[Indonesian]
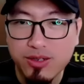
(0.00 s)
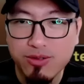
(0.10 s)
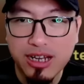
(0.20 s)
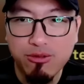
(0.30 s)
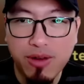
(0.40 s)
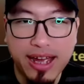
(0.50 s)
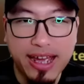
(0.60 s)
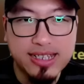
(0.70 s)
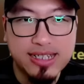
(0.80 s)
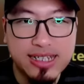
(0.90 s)
Udah
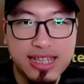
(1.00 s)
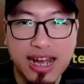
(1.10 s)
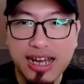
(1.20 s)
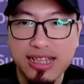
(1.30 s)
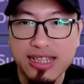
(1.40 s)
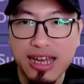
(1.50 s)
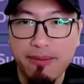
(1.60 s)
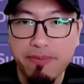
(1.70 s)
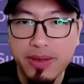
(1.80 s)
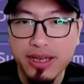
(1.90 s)
2S di tangan
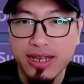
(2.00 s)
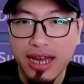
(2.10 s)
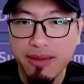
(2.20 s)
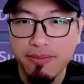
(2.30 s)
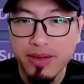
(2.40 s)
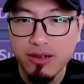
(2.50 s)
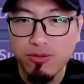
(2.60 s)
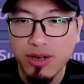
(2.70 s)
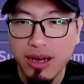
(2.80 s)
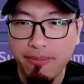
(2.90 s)
tapi diamond udah